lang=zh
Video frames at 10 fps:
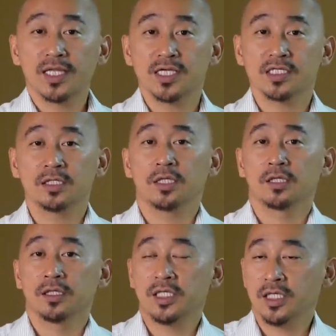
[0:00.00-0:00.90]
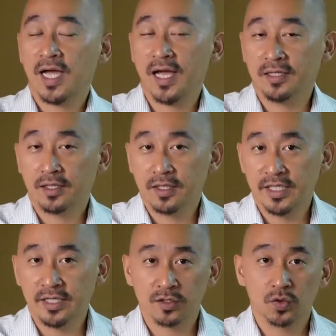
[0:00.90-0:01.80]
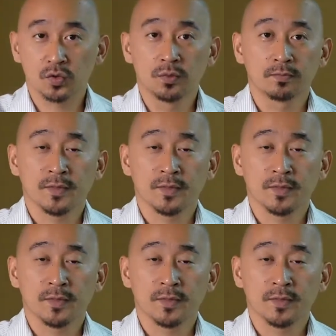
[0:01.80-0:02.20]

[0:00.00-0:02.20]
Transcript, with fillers: 但是你看耶稣，